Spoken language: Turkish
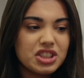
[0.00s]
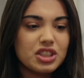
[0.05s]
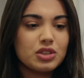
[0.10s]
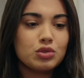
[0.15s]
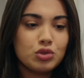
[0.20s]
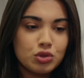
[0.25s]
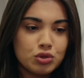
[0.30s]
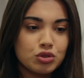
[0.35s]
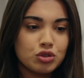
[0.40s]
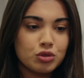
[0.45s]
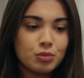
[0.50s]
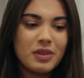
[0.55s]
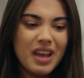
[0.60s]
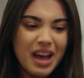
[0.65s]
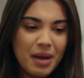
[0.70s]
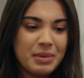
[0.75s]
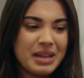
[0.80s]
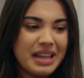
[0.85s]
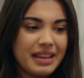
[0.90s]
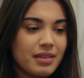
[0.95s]
şeyi düşündüm,
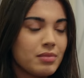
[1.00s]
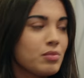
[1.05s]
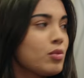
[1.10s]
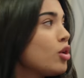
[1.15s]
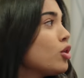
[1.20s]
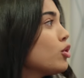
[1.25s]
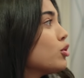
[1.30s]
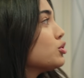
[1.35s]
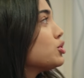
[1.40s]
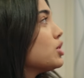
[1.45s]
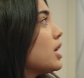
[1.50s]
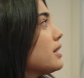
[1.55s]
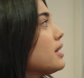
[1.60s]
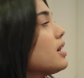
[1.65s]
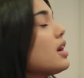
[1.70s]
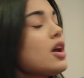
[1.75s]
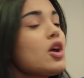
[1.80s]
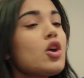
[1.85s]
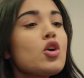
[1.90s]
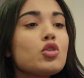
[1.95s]
tahmin ettim böyle
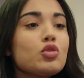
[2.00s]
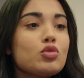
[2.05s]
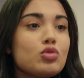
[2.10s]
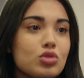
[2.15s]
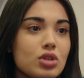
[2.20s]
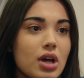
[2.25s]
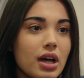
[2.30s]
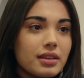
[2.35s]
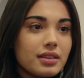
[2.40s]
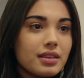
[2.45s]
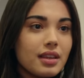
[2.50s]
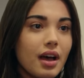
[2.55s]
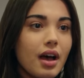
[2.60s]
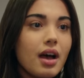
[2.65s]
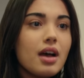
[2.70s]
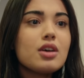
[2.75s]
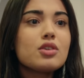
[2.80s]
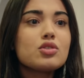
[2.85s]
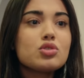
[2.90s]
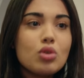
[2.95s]
olacağını. Üst katta,
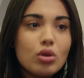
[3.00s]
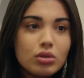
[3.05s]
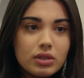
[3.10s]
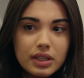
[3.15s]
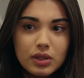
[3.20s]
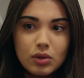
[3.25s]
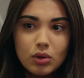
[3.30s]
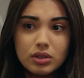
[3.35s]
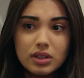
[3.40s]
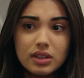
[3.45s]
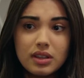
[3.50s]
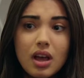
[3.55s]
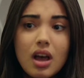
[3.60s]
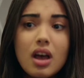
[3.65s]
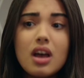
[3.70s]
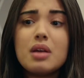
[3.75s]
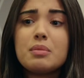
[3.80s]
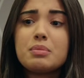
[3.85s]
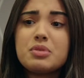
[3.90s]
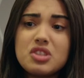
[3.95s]
soldaki odada
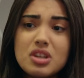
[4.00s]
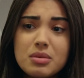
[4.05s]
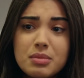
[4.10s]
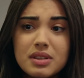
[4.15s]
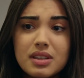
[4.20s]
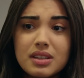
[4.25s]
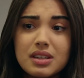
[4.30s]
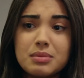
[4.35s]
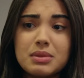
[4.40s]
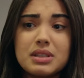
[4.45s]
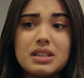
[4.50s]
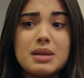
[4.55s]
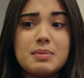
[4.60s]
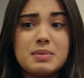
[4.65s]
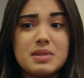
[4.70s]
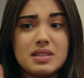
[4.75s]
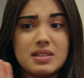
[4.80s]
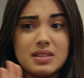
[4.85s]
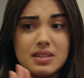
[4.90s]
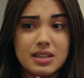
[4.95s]
pijama takımlarının
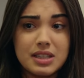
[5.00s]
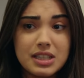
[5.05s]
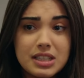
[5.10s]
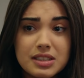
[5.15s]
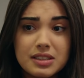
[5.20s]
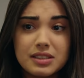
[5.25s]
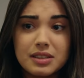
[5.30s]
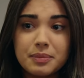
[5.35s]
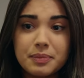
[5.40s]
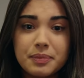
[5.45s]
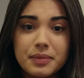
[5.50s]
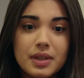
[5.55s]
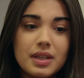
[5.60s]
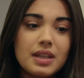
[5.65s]
hepsini size ayırdım.